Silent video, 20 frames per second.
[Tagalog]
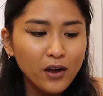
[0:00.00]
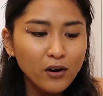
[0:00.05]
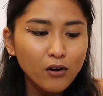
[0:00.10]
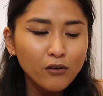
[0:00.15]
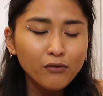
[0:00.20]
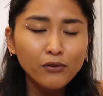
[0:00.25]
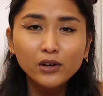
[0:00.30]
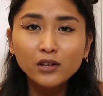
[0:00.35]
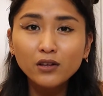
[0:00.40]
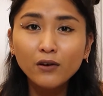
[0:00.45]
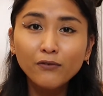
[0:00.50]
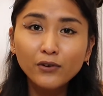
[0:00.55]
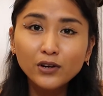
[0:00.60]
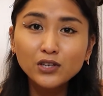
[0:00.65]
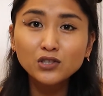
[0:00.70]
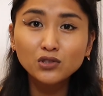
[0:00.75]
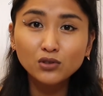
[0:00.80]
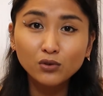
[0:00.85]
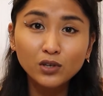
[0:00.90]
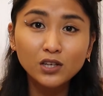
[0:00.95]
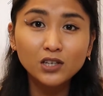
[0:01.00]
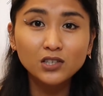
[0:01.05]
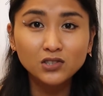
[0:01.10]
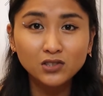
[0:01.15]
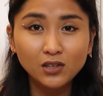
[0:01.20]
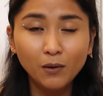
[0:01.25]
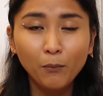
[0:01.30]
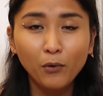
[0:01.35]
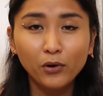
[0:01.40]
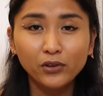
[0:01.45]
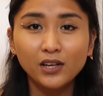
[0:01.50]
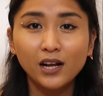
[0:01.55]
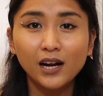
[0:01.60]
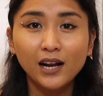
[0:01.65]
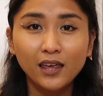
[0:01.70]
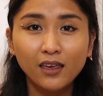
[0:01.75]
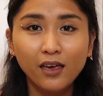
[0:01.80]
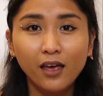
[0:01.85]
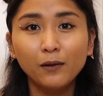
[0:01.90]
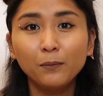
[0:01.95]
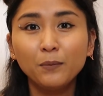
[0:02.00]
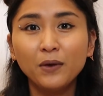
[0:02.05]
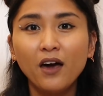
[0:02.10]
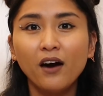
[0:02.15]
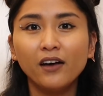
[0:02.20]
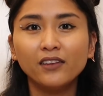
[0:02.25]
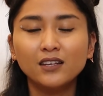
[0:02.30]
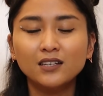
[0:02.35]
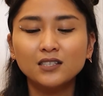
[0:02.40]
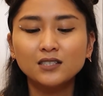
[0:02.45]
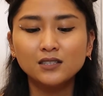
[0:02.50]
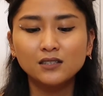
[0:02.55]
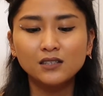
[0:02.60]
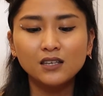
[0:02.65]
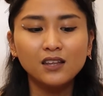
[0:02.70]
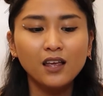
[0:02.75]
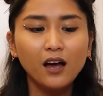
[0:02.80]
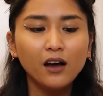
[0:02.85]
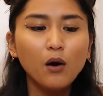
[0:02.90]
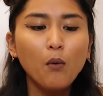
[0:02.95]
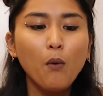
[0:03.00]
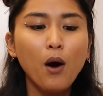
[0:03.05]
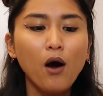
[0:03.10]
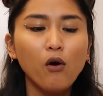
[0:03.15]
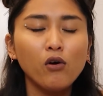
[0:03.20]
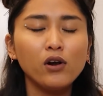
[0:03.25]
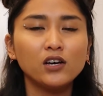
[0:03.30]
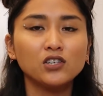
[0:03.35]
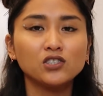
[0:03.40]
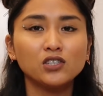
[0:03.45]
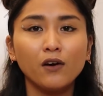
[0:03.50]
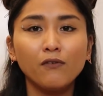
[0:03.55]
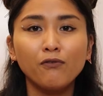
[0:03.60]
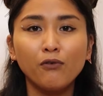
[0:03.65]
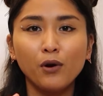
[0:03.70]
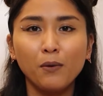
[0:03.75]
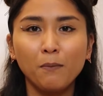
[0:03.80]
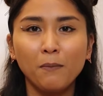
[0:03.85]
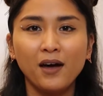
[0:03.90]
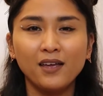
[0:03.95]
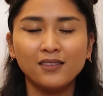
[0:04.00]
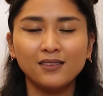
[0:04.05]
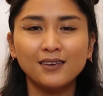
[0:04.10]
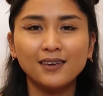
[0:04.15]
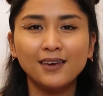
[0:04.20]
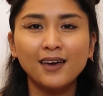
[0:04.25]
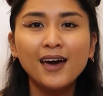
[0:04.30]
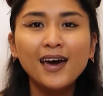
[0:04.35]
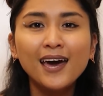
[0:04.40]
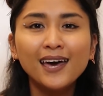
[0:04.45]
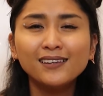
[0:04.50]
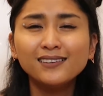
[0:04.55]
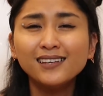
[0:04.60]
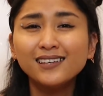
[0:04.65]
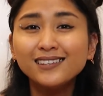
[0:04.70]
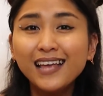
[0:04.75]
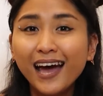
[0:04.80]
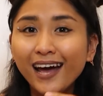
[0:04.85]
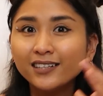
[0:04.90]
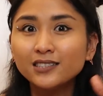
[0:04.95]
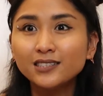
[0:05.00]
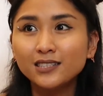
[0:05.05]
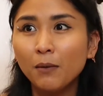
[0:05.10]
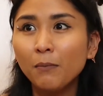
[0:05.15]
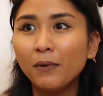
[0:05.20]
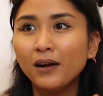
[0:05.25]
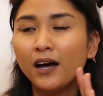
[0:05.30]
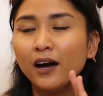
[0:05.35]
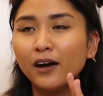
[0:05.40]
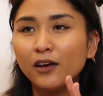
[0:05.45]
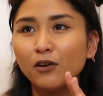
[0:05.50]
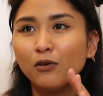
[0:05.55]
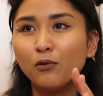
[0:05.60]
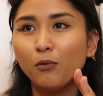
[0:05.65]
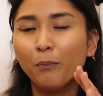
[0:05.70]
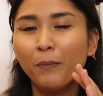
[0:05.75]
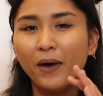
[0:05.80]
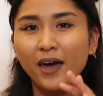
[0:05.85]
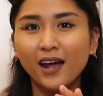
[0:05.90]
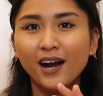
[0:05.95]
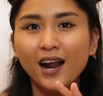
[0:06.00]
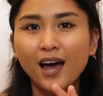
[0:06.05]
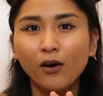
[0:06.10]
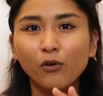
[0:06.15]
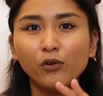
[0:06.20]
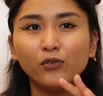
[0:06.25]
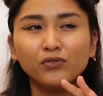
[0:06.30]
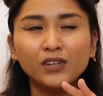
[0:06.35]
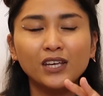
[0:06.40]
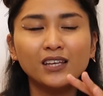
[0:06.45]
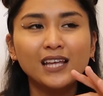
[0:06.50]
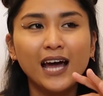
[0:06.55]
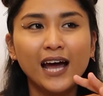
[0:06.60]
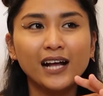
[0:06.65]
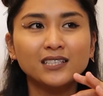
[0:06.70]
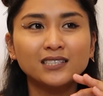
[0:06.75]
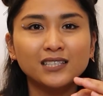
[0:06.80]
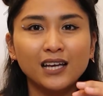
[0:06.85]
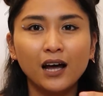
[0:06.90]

Pero for the first two years na modeling, I'll be honest, ginagawa ko lang siya for money. Hindi dahil sa malaki yung pera, kundi dahil